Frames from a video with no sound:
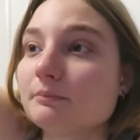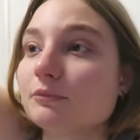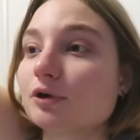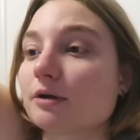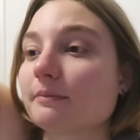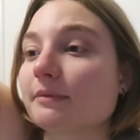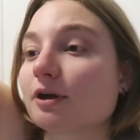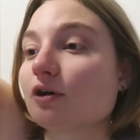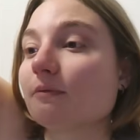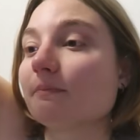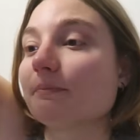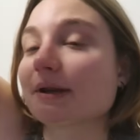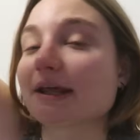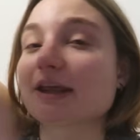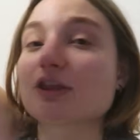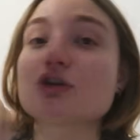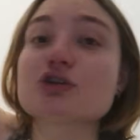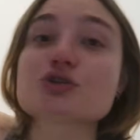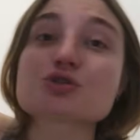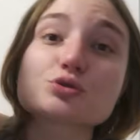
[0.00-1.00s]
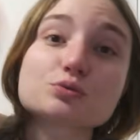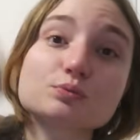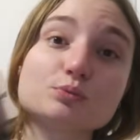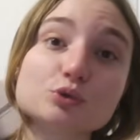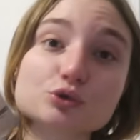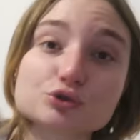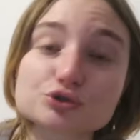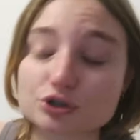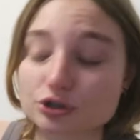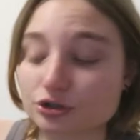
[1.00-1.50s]
Bueno, me compré dos
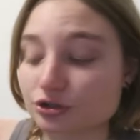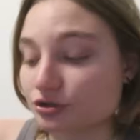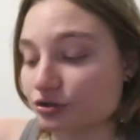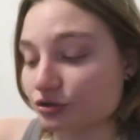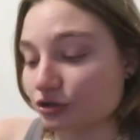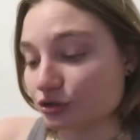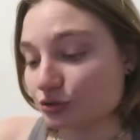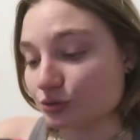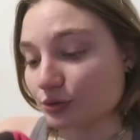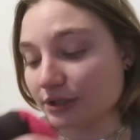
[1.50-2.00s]
buzos, dos